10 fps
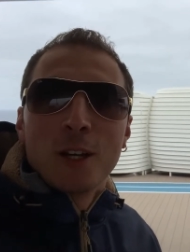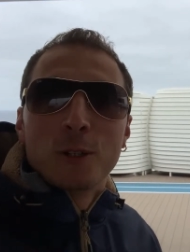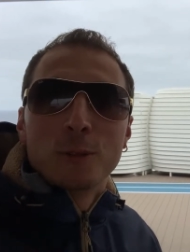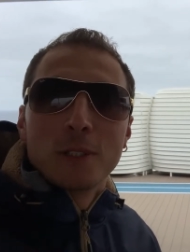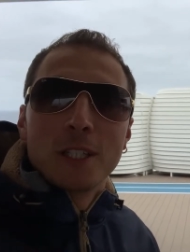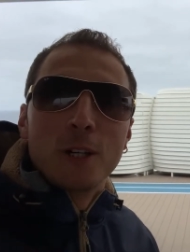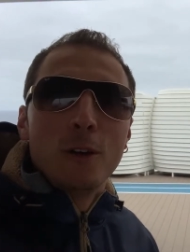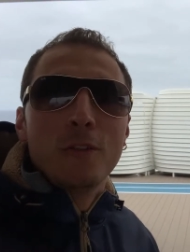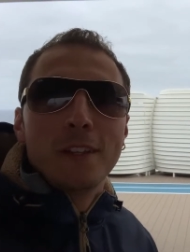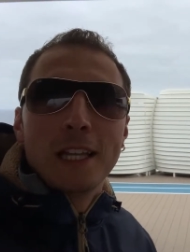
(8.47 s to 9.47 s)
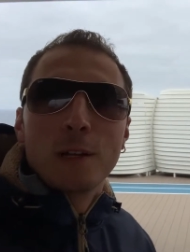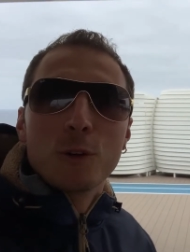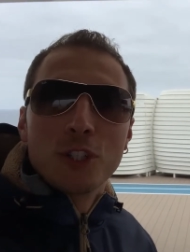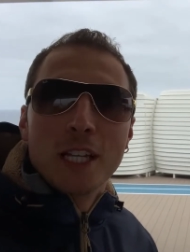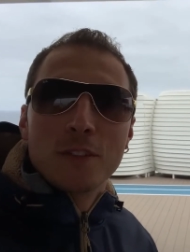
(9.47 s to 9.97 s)
Und ja, wie die
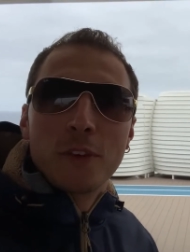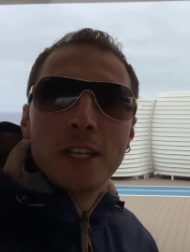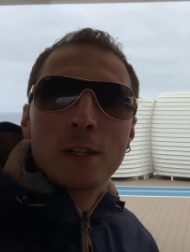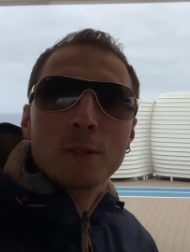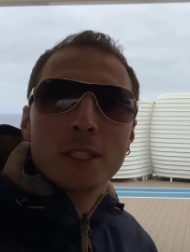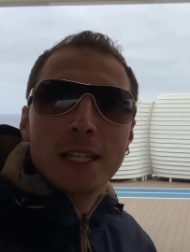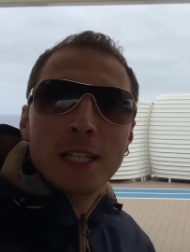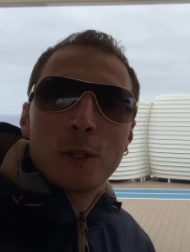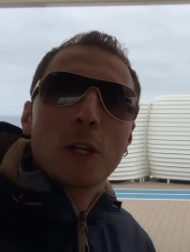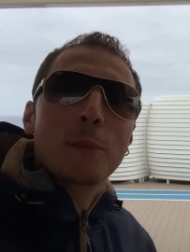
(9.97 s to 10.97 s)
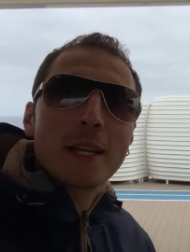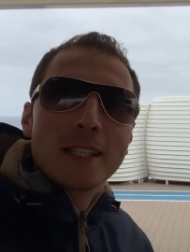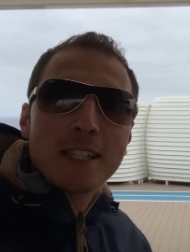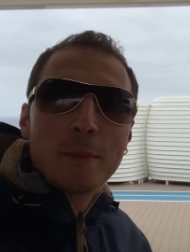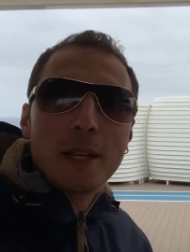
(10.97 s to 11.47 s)
Loge jetzt von Ihnen aussieht,
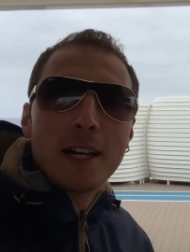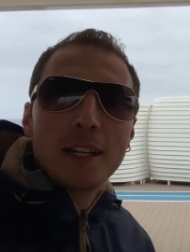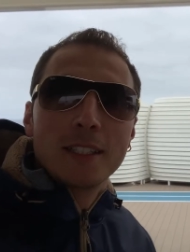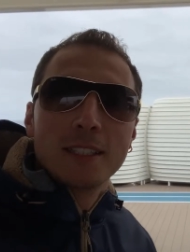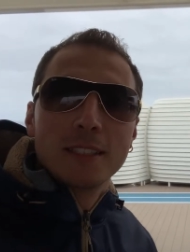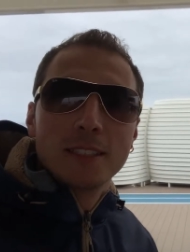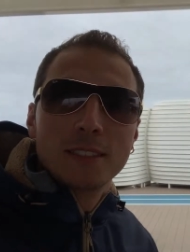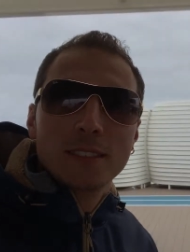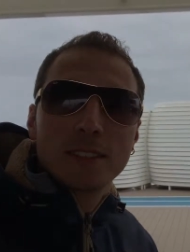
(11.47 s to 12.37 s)
schauen wir jetzt zusammen an.